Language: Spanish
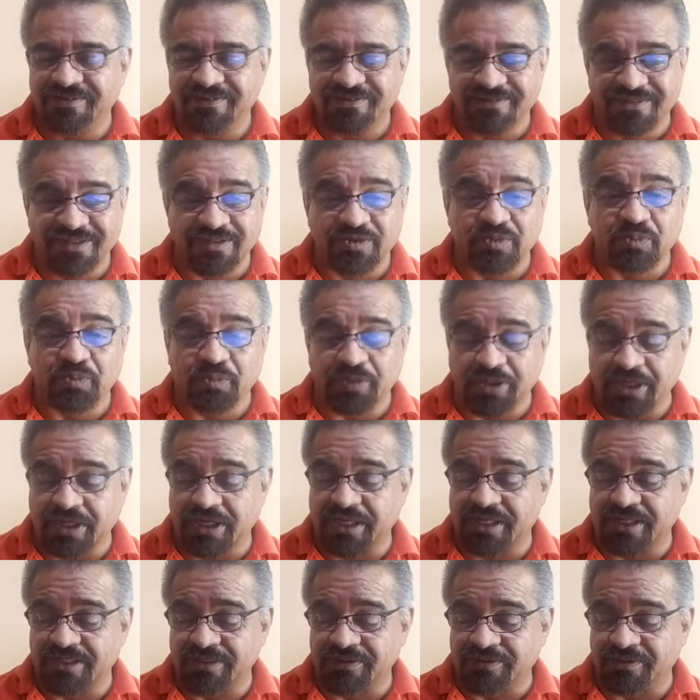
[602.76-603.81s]
Si
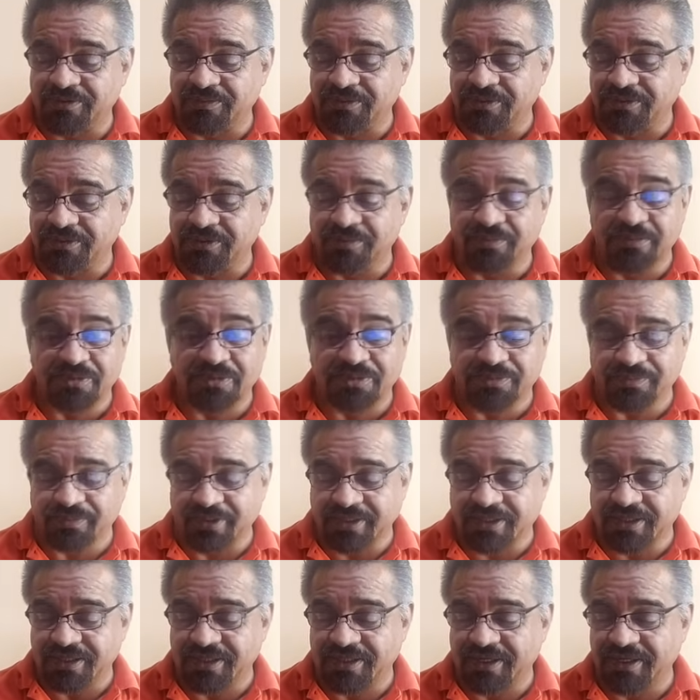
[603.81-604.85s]
supieras cómo somos los
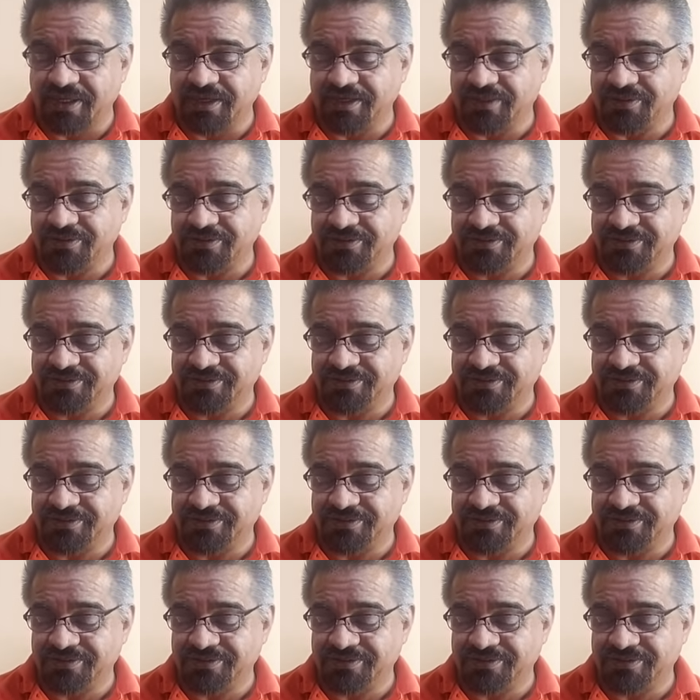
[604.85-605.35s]
mexicanos.